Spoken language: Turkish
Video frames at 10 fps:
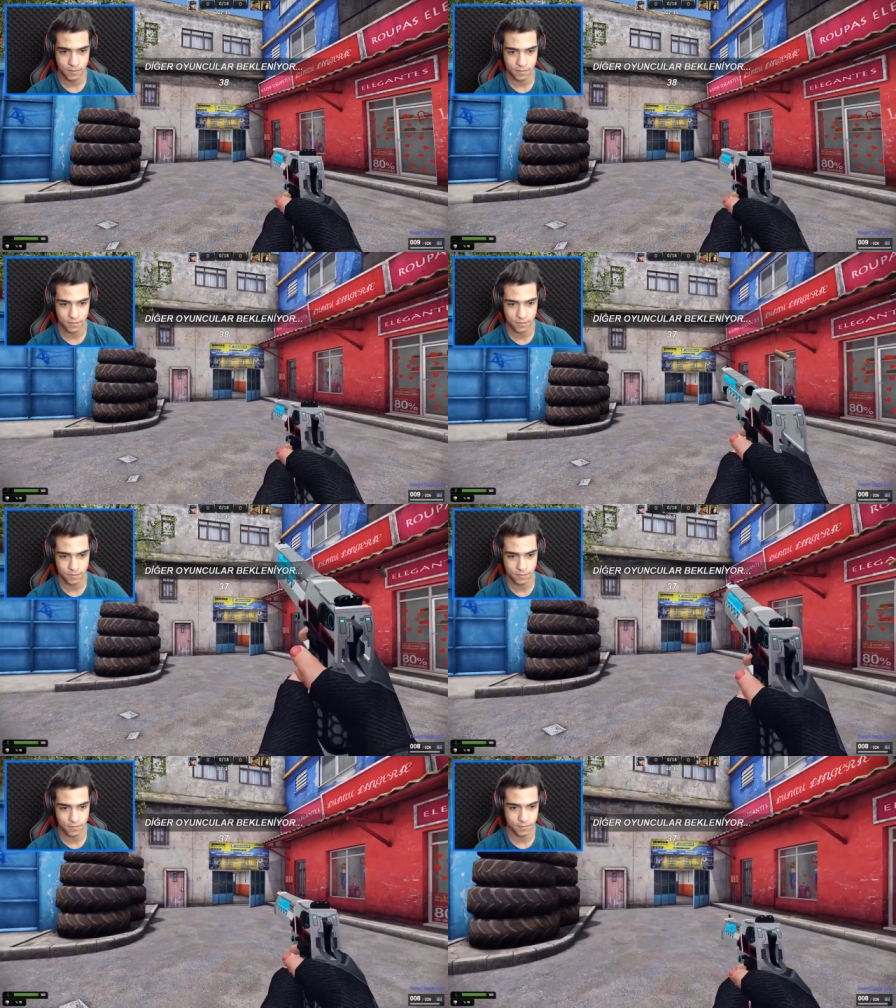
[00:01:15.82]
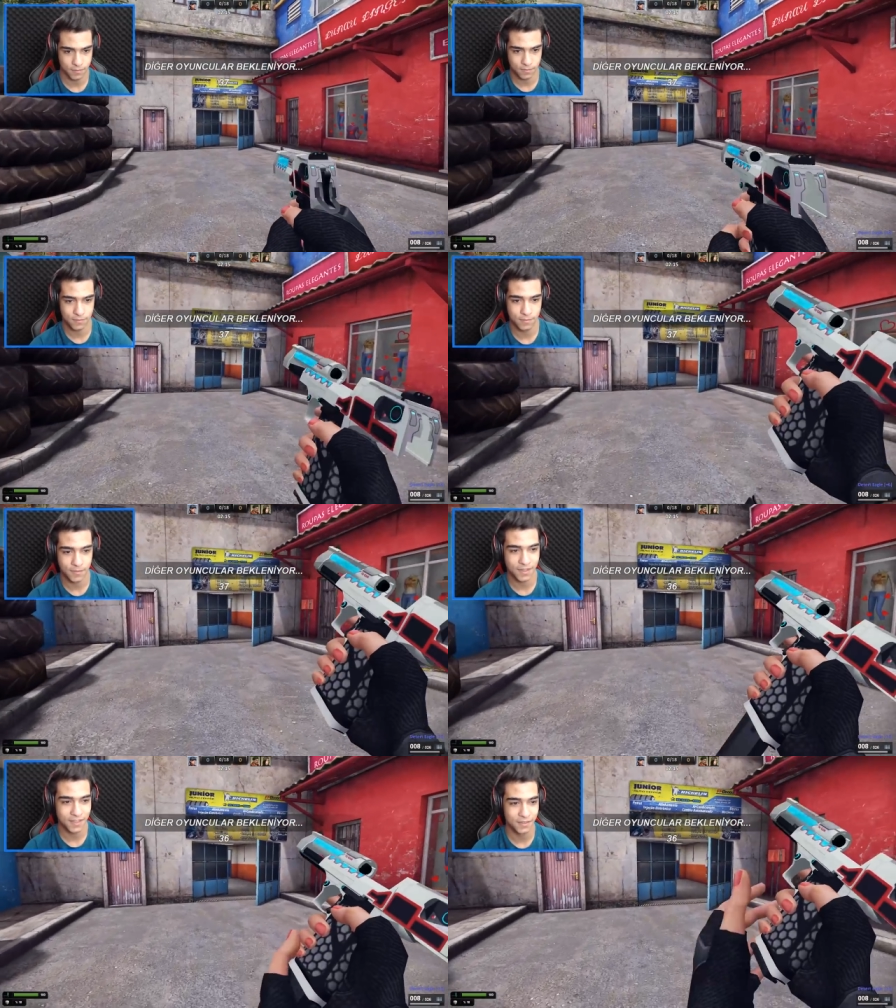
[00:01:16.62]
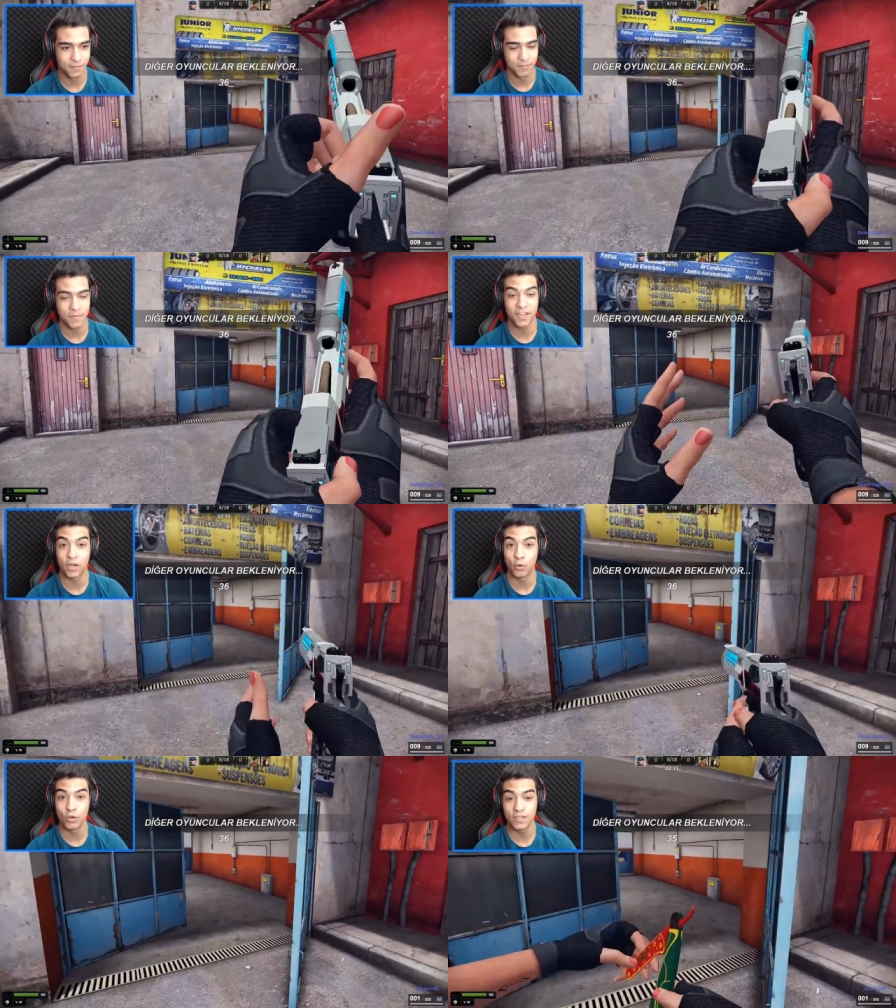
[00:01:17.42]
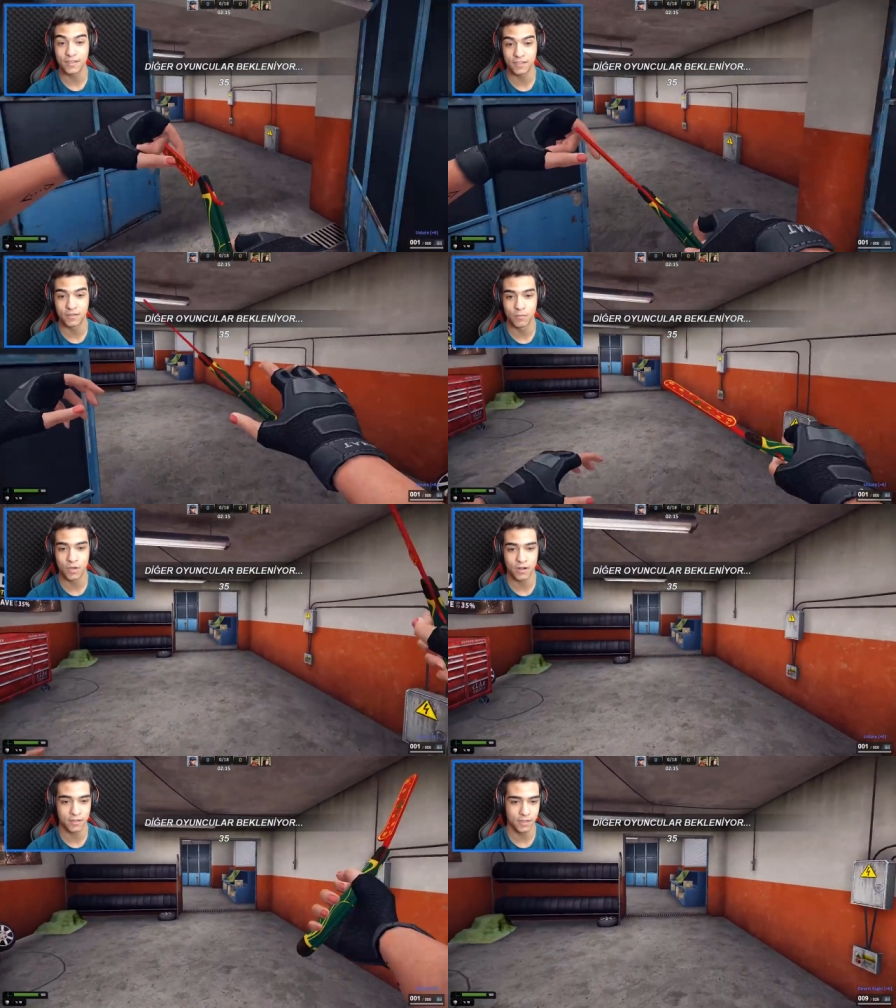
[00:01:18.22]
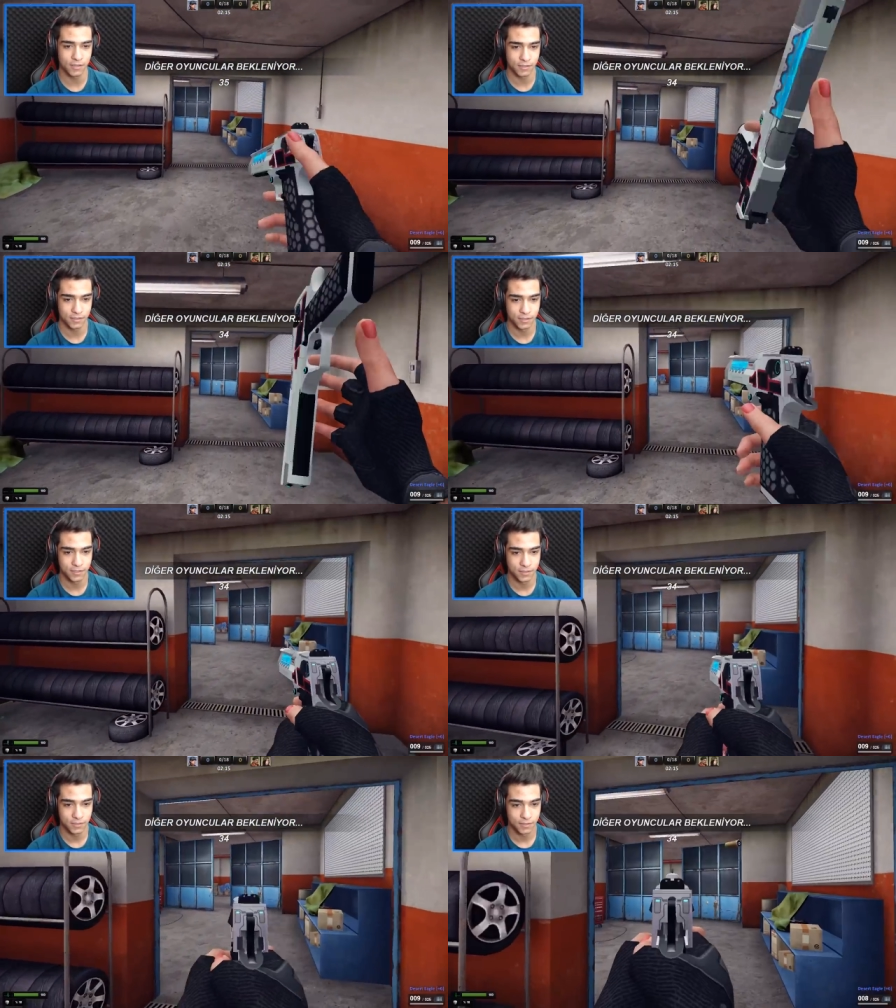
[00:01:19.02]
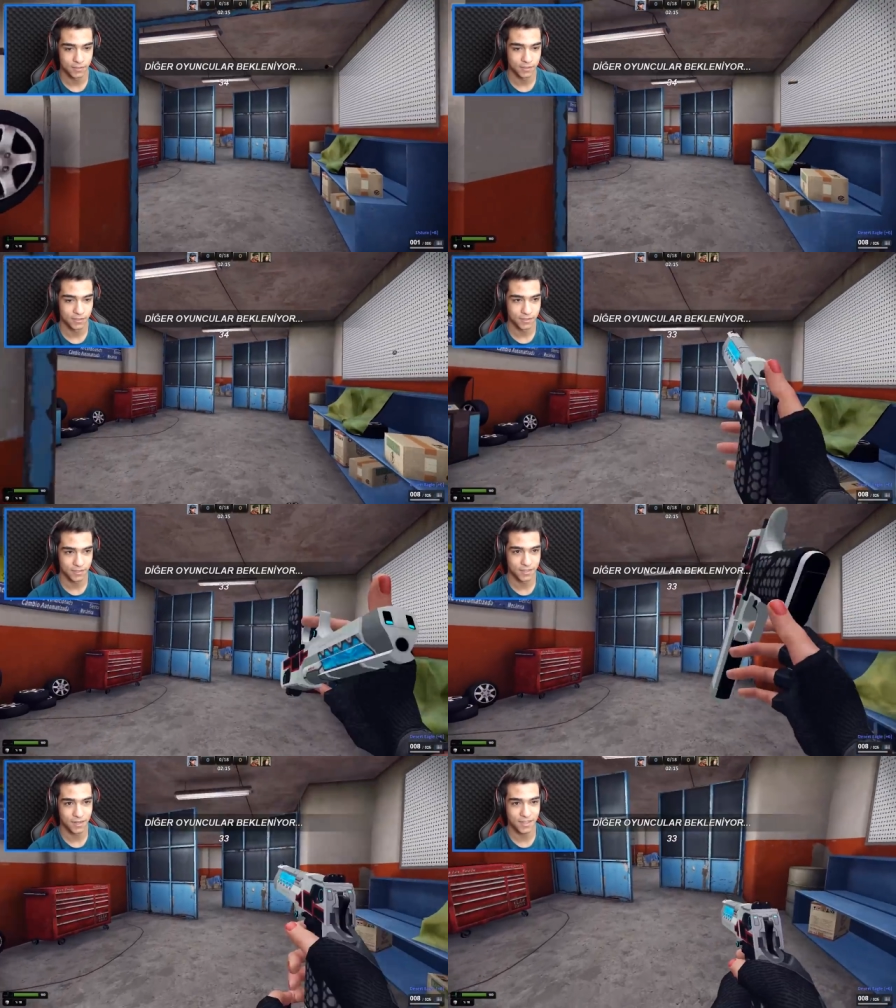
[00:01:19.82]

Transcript: Abi silahla. Bakalım. Meka 12 taktım bu arada. 40